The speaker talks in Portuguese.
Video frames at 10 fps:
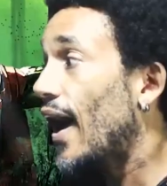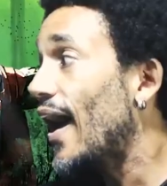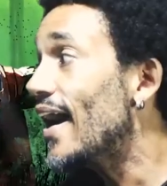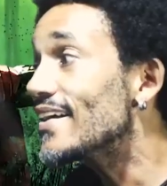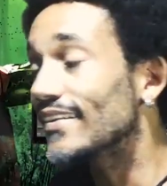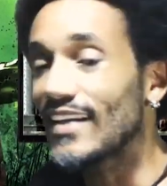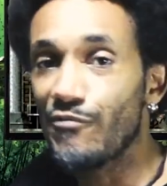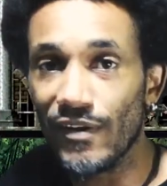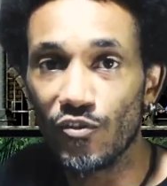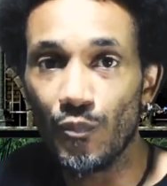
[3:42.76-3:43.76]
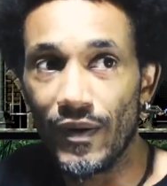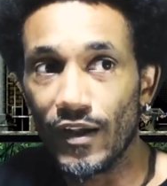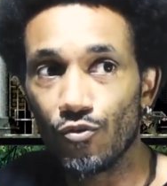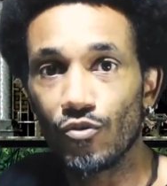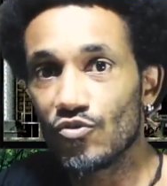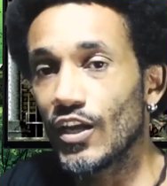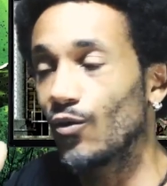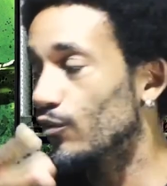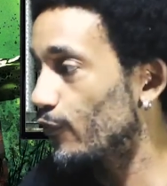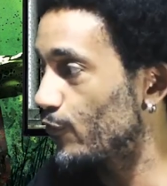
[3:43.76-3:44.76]
Ah, você tá falando do predador do
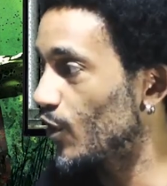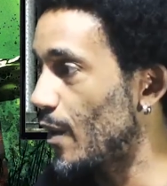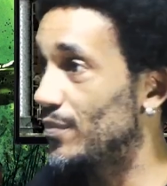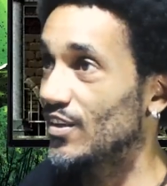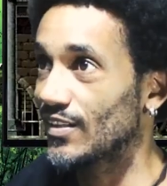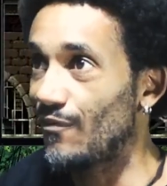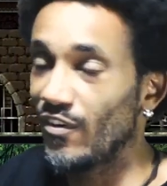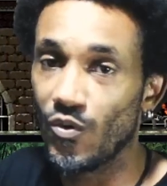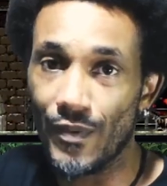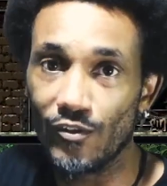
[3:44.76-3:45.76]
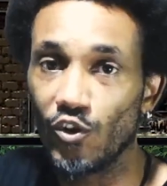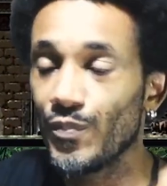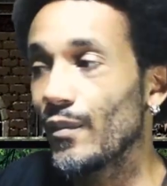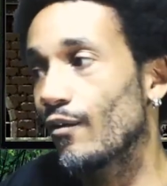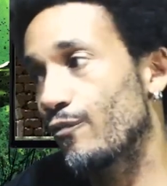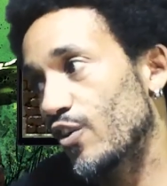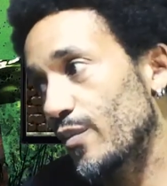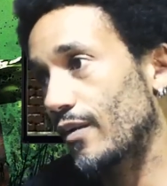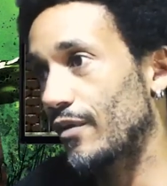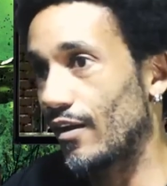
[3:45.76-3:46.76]
segundo filme, eu pensei que você tá falando do predador do primeiro
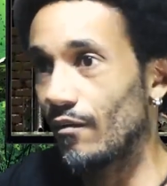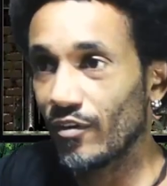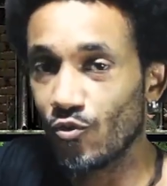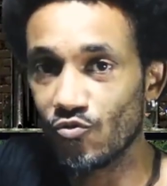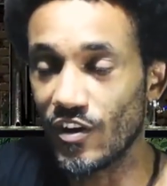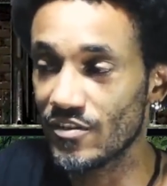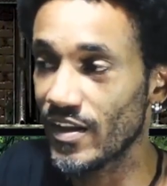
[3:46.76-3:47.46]
filme, que era com o